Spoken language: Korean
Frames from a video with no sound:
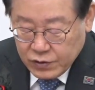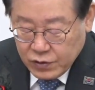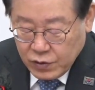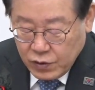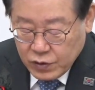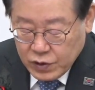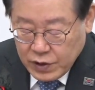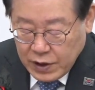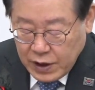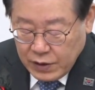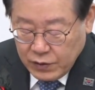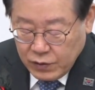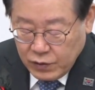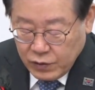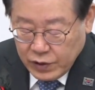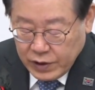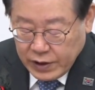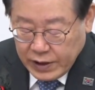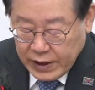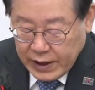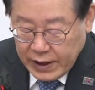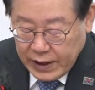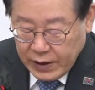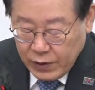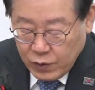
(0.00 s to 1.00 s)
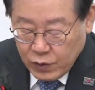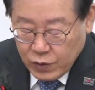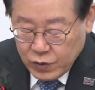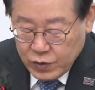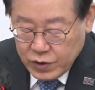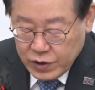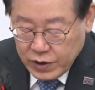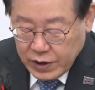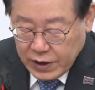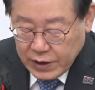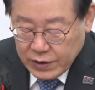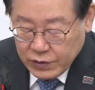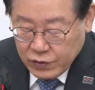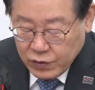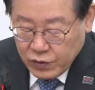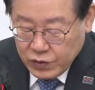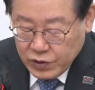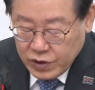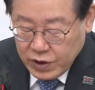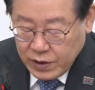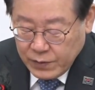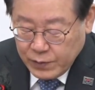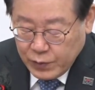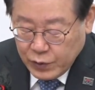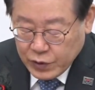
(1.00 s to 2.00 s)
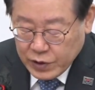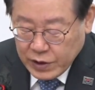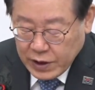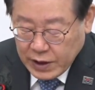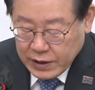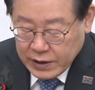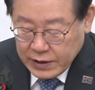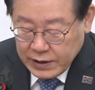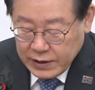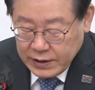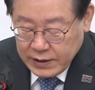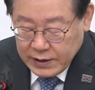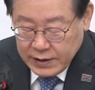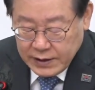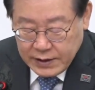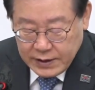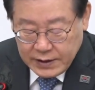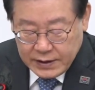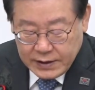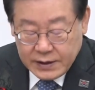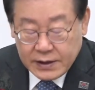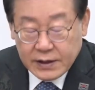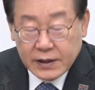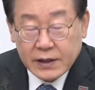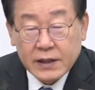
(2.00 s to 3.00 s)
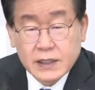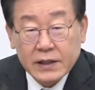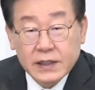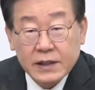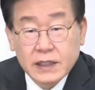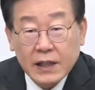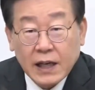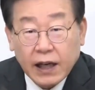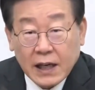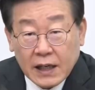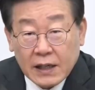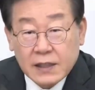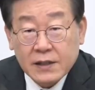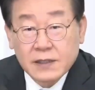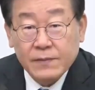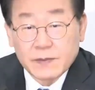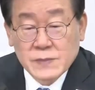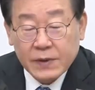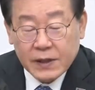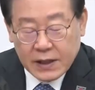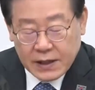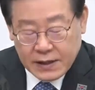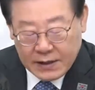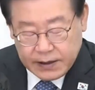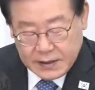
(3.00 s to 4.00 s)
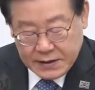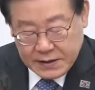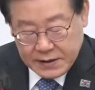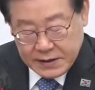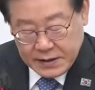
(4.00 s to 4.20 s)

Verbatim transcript: 소상공인의 온전한 손실 보장을 지키지 않았습니다.